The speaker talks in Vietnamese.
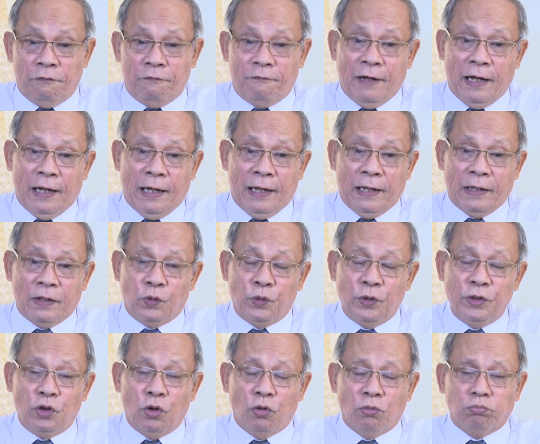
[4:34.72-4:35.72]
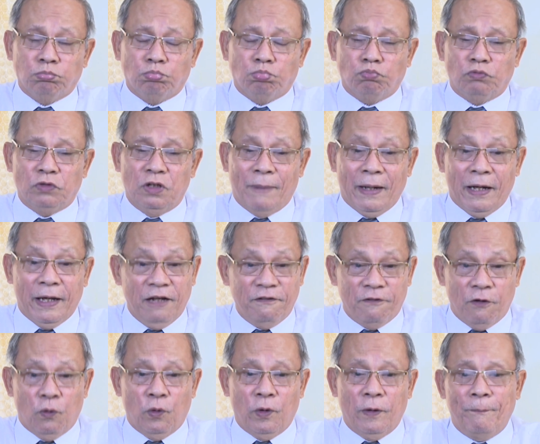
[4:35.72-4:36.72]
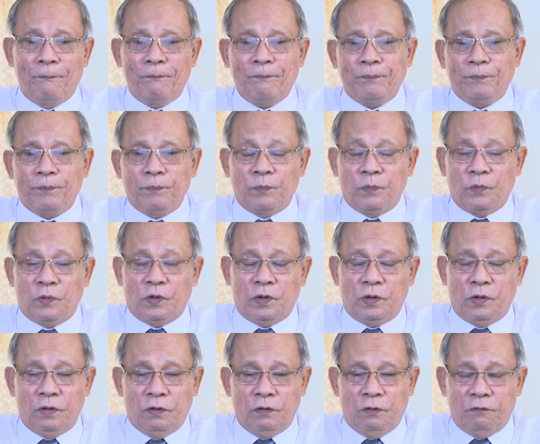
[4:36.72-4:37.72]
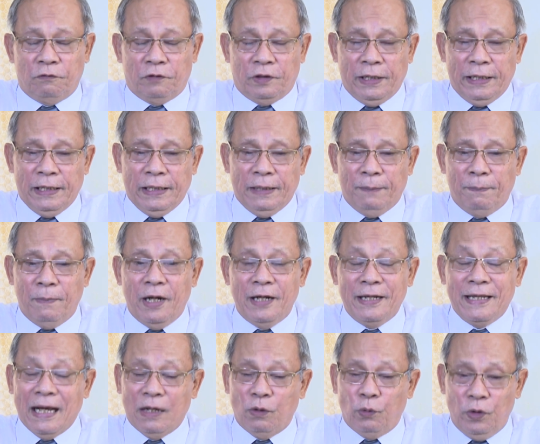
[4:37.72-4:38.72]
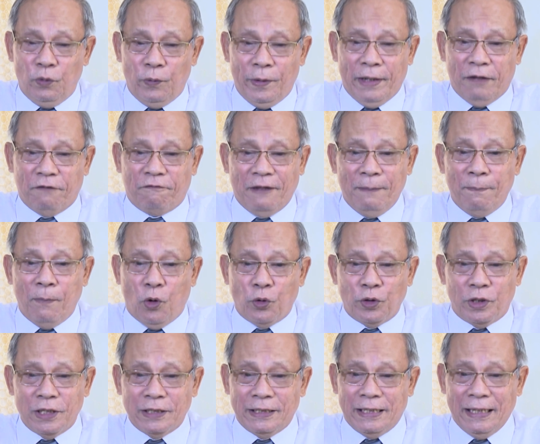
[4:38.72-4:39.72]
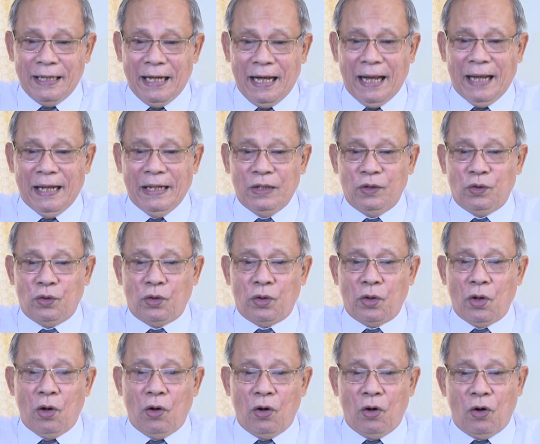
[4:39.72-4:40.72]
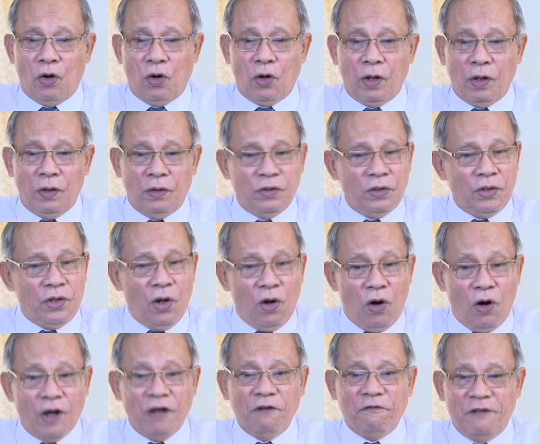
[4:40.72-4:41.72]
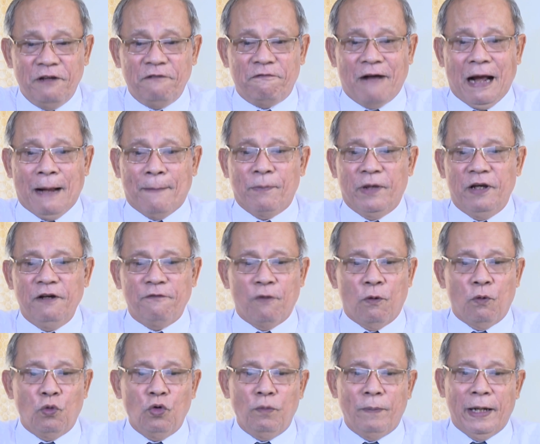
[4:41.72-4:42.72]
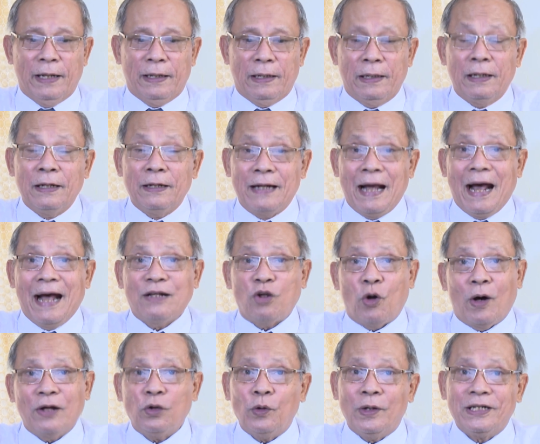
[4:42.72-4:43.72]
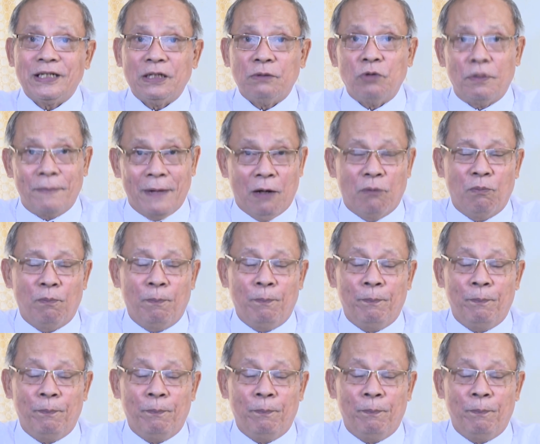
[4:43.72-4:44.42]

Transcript: Và cuối cùng về mặt nghĩa vụ thì bên nhận ủy quyền phải bồi thường thiệt hại cho do cái vi phạm nghĩa vụ của mình đã thỏa thuận trong hợp đồng.